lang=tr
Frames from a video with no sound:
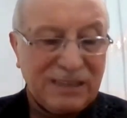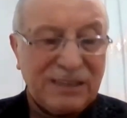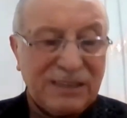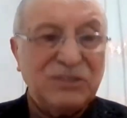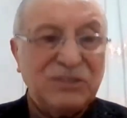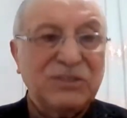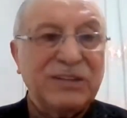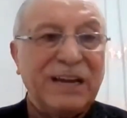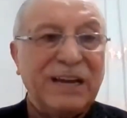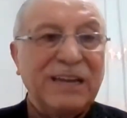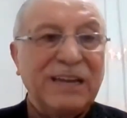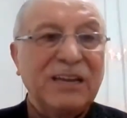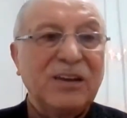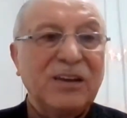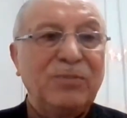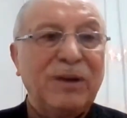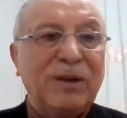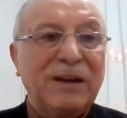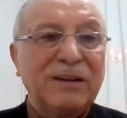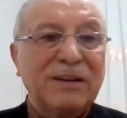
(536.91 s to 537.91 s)
İnsan
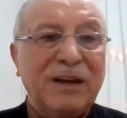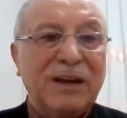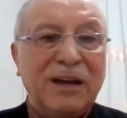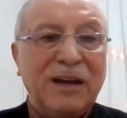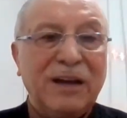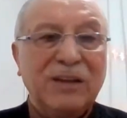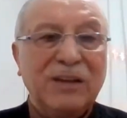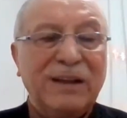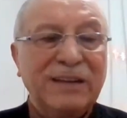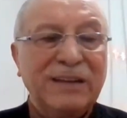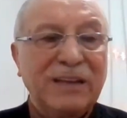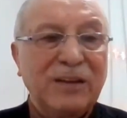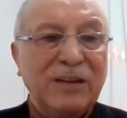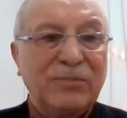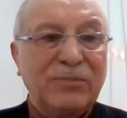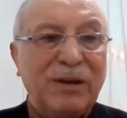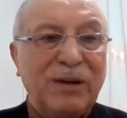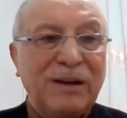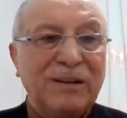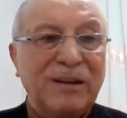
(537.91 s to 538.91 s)
yapar, hayvan
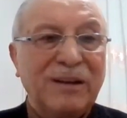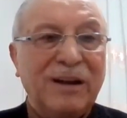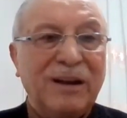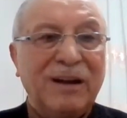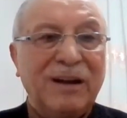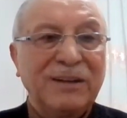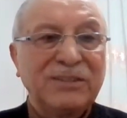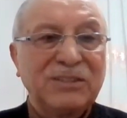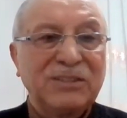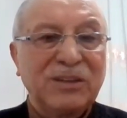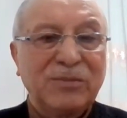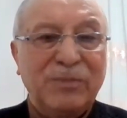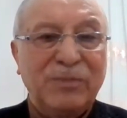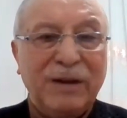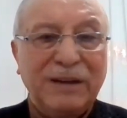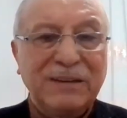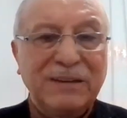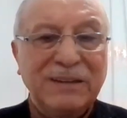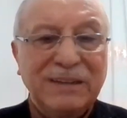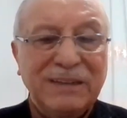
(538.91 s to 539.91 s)
yapar, ağaç
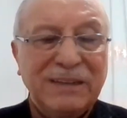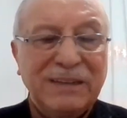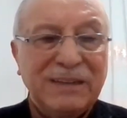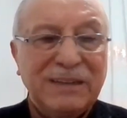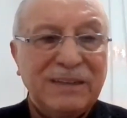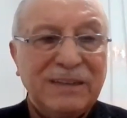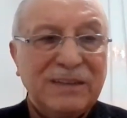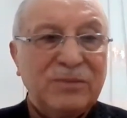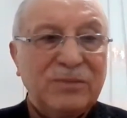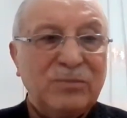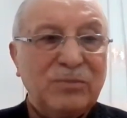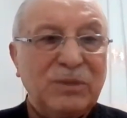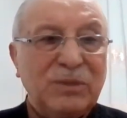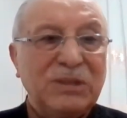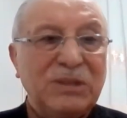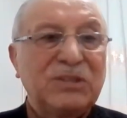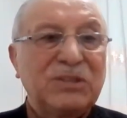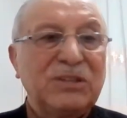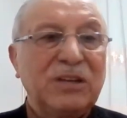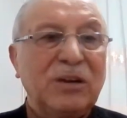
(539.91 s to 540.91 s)
yapar,
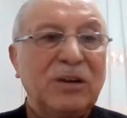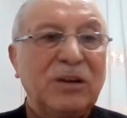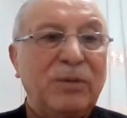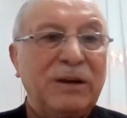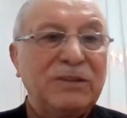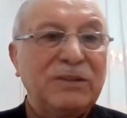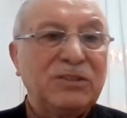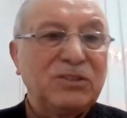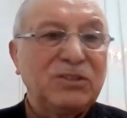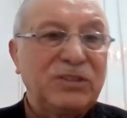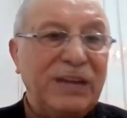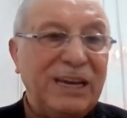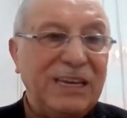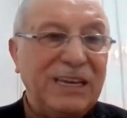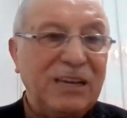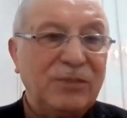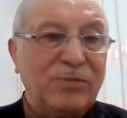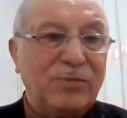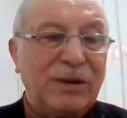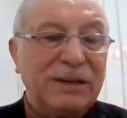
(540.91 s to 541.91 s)
bitki yapar,
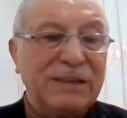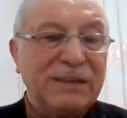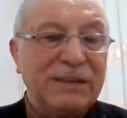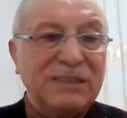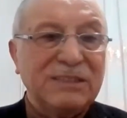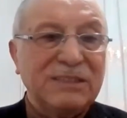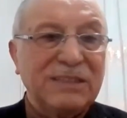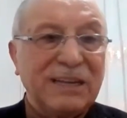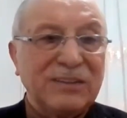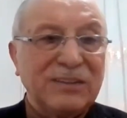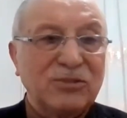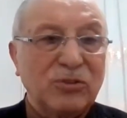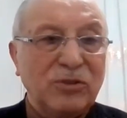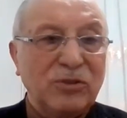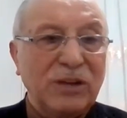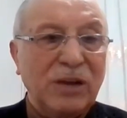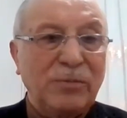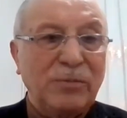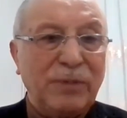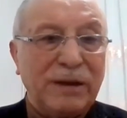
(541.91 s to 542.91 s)
çiçek yapar. Ne isterse
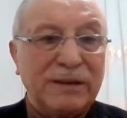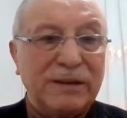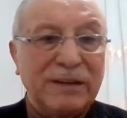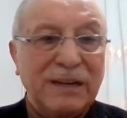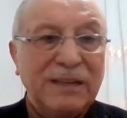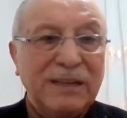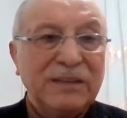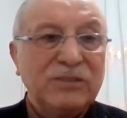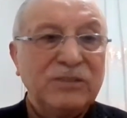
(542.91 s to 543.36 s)
onu yapar.